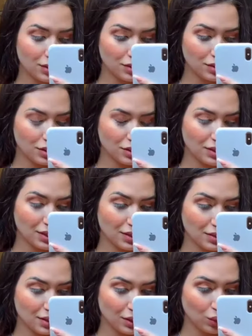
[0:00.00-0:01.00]
Gente, esse aqui,
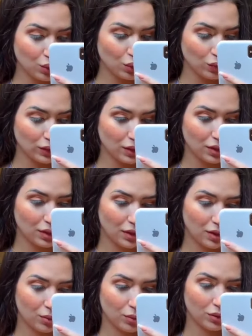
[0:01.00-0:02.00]
sem dúvida, é
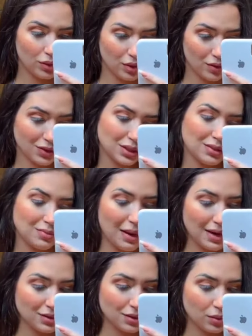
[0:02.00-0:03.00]
o modelo que vocês
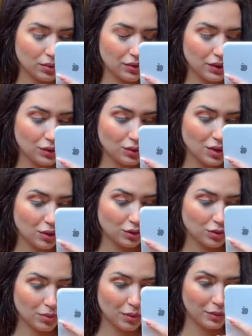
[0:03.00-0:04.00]
mais estão me vendo usar
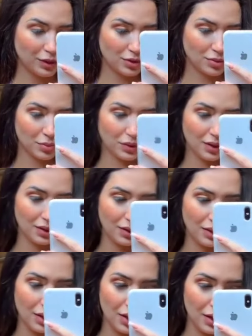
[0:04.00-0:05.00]
ultimamente, porque ele
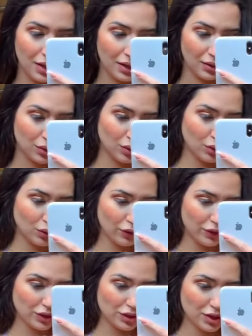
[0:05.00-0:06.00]
é todo
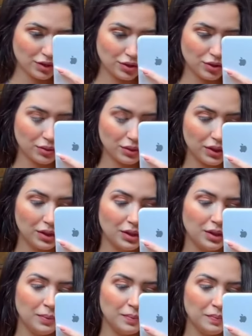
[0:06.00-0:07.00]
fechadinho
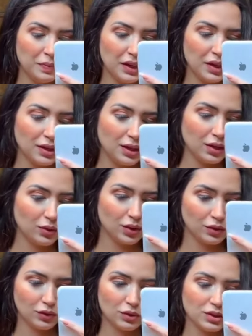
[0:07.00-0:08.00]
aqui. E aí, quando
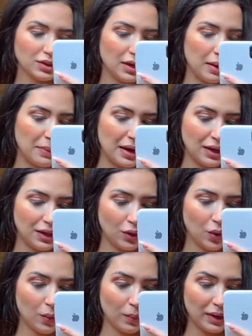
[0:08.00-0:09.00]
você amarra ele
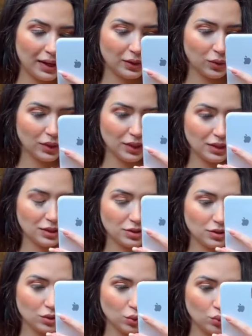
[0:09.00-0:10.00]
completo, ele
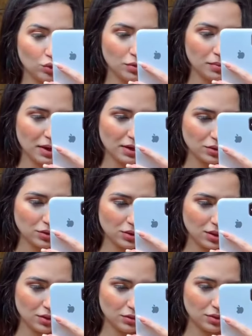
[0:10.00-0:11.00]
une mais os
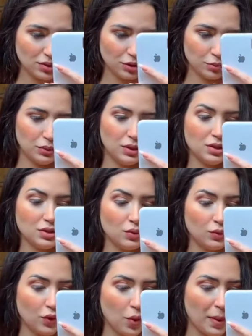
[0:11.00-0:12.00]
seios, tipo, deixa um
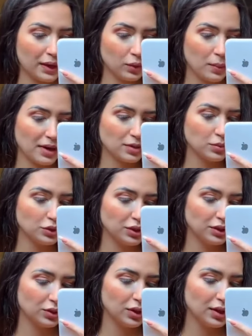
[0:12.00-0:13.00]
formato mais
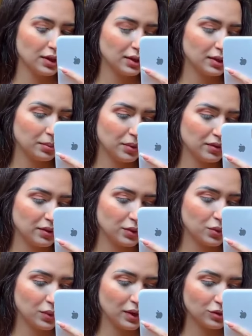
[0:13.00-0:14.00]
bonito. Também vem
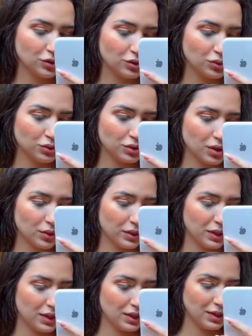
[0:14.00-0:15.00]
com ela de junção
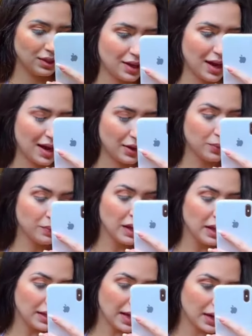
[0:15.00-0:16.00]
aqui em aro.
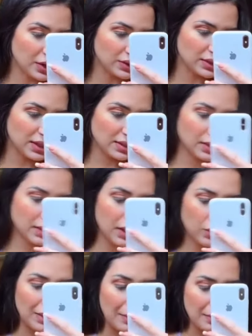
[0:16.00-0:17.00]
E a calcinha asa
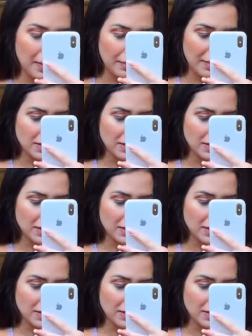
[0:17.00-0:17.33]
delta é bem mais